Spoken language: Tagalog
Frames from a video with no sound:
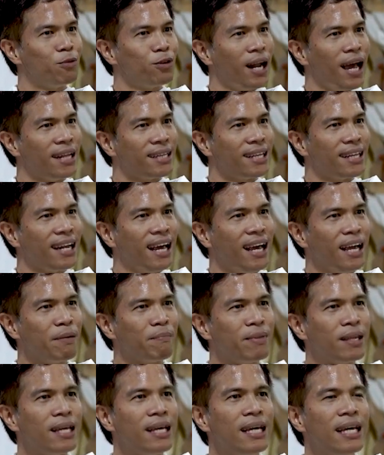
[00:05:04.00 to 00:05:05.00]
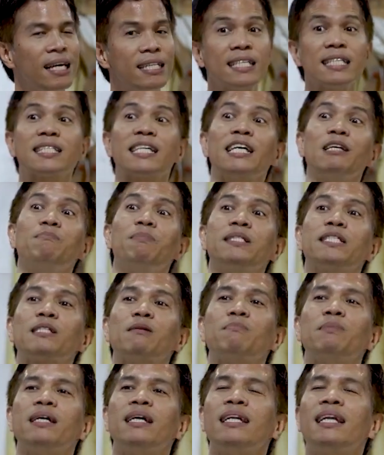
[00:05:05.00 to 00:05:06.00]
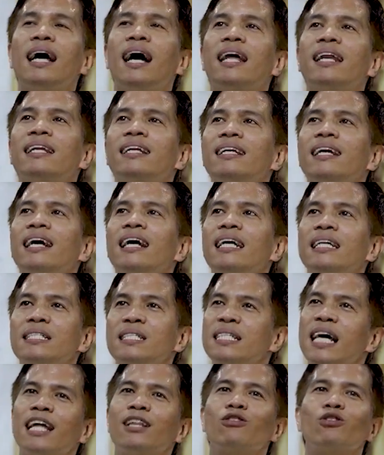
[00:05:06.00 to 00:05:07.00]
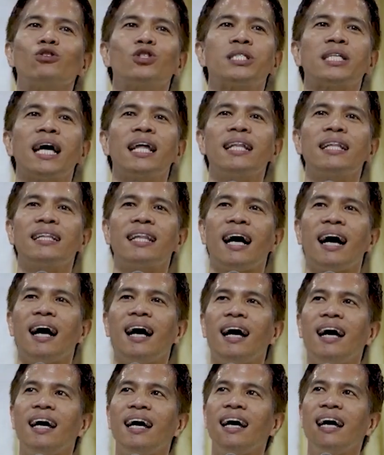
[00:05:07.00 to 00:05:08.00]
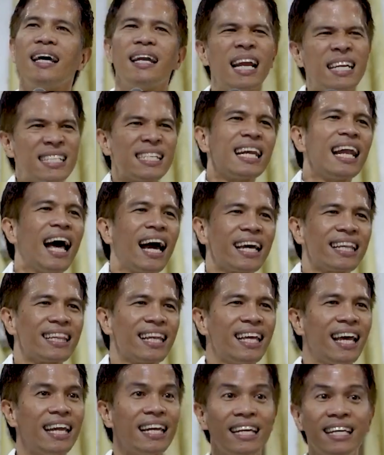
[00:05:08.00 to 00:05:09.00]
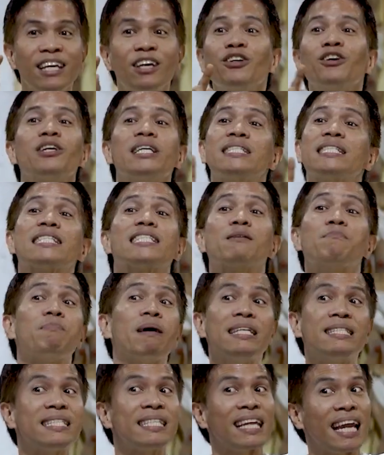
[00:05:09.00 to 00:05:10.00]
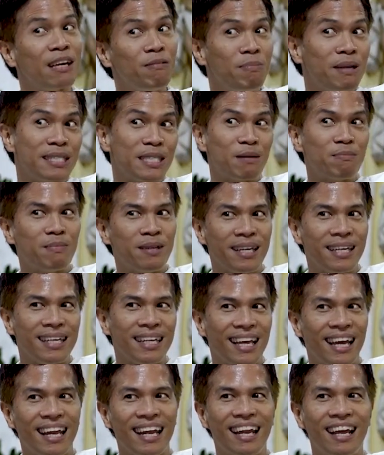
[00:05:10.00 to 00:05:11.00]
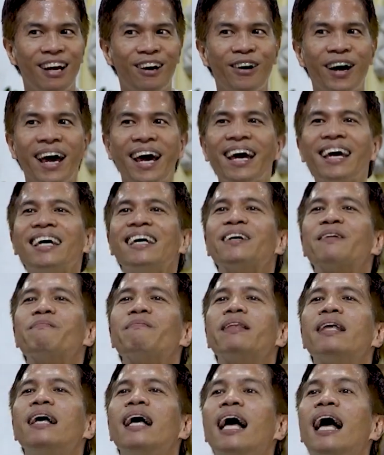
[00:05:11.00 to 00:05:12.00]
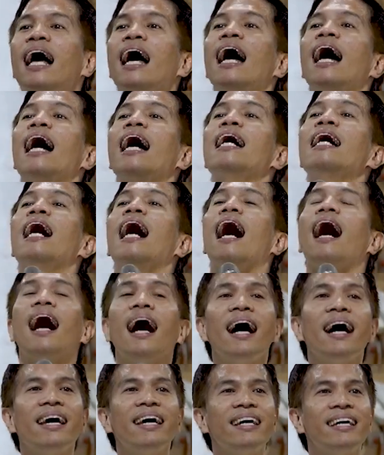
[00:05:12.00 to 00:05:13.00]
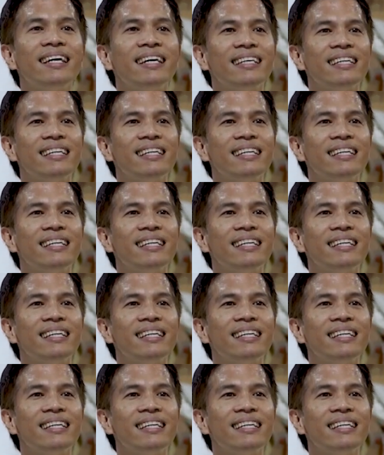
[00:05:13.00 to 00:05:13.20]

po natin ha, isa sa ibig sabihin nan, Santo Santa, nasa langit na yan. Yun yung isa sa basic na ibig sabihin niya. Okay? Ay,